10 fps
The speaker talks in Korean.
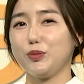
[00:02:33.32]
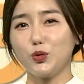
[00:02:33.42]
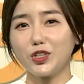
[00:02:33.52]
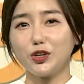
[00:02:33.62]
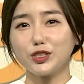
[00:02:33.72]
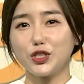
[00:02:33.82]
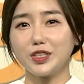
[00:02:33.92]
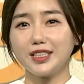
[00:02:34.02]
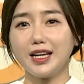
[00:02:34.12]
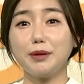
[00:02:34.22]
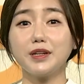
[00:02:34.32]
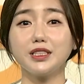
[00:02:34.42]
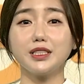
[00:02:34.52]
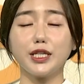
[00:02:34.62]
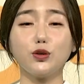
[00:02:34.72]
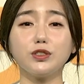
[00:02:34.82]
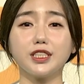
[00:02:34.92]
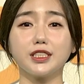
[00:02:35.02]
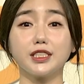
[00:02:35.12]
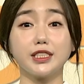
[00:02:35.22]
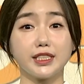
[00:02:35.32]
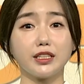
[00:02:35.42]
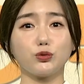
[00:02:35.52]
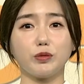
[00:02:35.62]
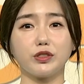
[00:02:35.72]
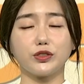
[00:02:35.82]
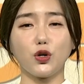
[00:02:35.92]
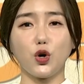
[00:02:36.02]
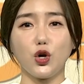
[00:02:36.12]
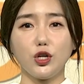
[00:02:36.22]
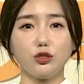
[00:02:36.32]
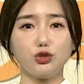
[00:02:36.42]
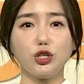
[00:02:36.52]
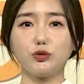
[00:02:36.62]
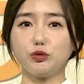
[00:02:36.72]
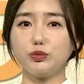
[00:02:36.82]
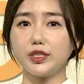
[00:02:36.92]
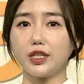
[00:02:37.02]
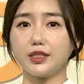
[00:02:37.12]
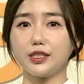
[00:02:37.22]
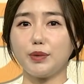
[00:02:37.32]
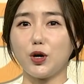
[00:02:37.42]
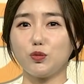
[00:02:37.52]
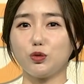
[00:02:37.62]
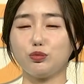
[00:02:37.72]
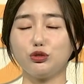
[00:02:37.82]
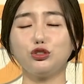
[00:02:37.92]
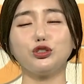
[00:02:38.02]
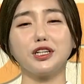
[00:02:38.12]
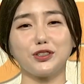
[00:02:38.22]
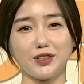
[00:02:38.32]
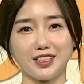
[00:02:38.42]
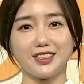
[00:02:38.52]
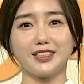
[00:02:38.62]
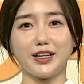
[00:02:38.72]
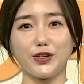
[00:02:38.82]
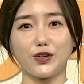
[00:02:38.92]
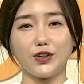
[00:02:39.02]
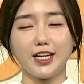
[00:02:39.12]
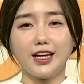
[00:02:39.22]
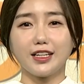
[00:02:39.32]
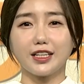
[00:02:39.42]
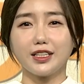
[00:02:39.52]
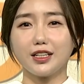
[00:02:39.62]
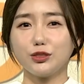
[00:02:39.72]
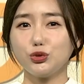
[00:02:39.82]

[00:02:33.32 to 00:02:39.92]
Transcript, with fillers: 본격적인 하반기 채용 시즌이 시작되면서 취업 준비생들 마음도 분주할 것 같은데요. 게다가